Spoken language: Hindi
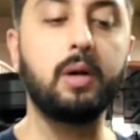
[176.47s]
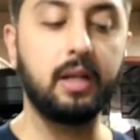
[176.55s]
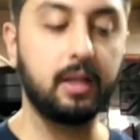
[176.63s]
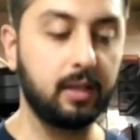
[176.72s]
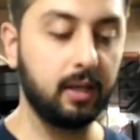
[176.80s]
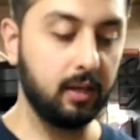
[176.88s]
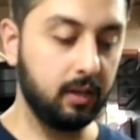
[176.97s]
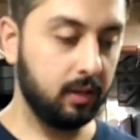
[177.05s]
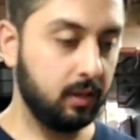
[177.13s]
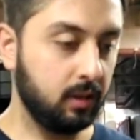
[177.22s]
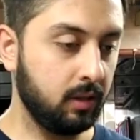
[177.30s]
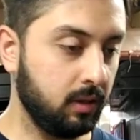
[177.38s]
आ जाते हैं
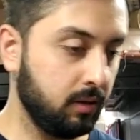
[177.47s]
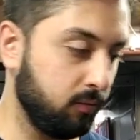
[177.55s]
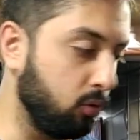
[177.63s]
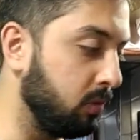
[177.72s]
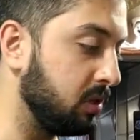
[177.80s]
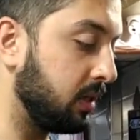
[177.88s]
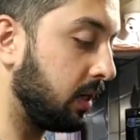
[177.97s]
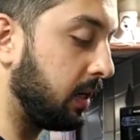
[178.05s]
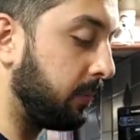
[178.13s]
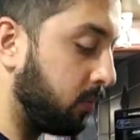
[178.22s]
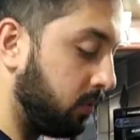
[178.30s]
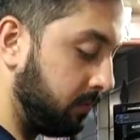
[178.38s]
ठीक है वो मिल जाएगा
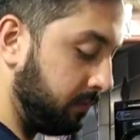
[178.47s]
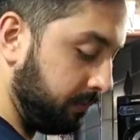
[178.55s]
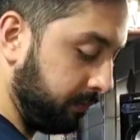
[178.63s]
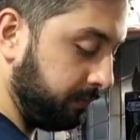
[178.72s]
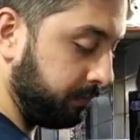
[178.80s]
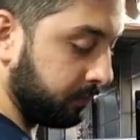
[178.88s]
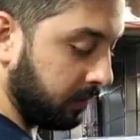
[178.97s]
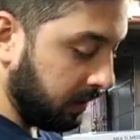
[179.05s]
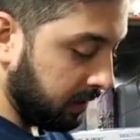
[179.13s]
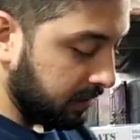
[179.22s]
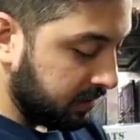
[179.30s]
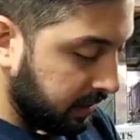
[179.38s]
आपको
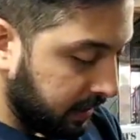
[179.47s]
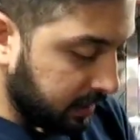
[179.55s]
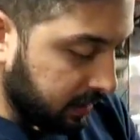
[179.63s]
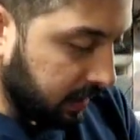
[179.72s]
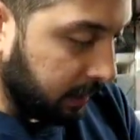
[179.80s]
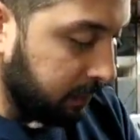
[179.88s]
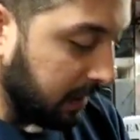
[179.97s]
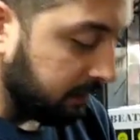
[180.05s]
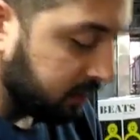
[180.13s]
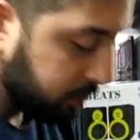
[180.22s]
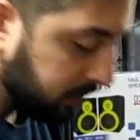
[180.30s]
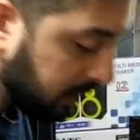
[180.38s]
इसी के अंदर आप
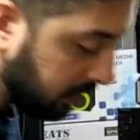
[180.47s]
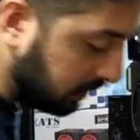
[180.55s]
टावर्स में देखना